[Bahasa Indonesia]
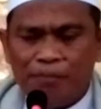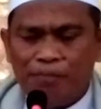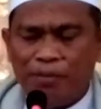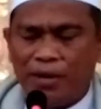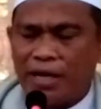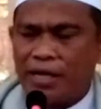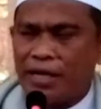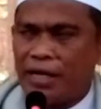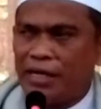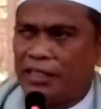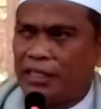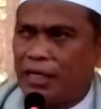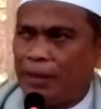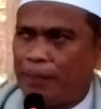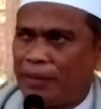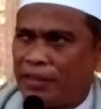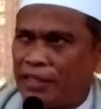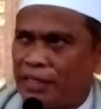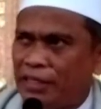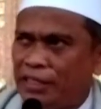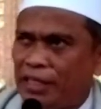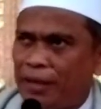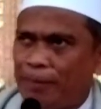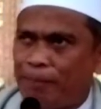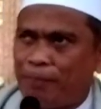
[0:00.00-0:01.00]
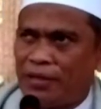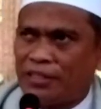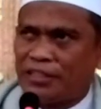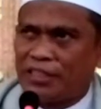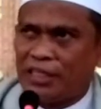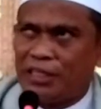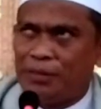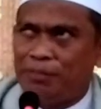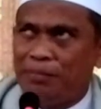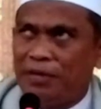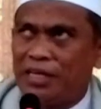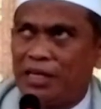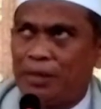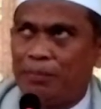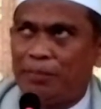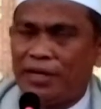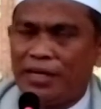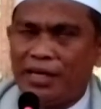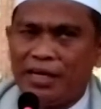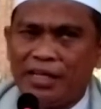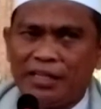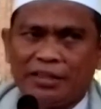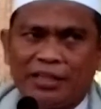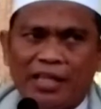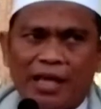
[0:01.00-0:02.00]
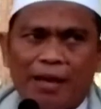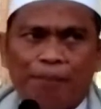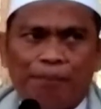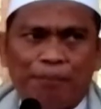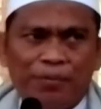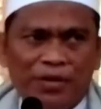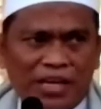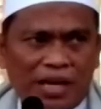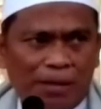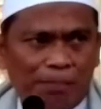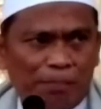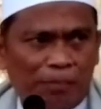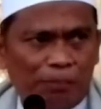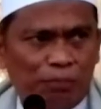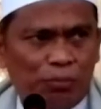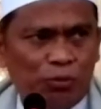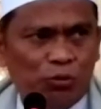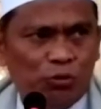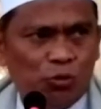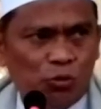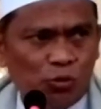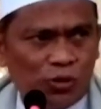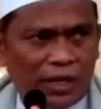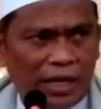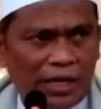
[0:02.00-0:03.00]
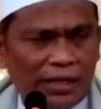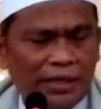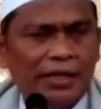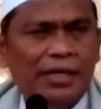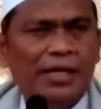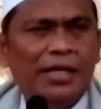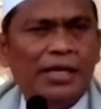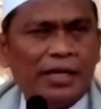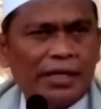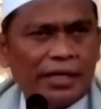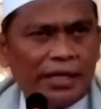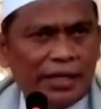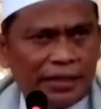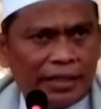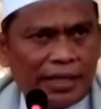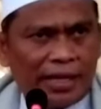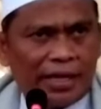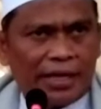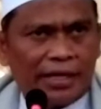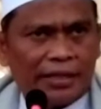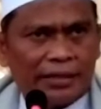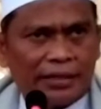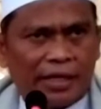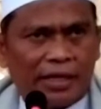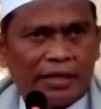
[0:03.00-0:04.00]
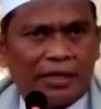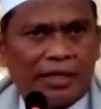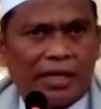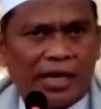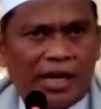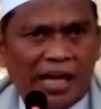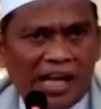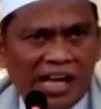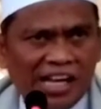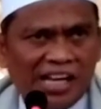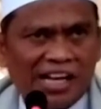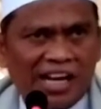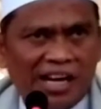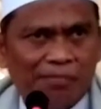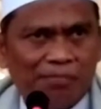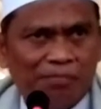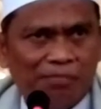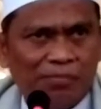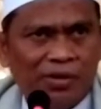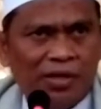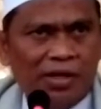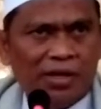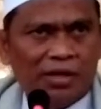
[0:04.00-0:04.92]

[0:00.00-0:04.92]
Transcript: bahkan dapat kita baca di mana-mana tapi yang membukukan kita katakan haram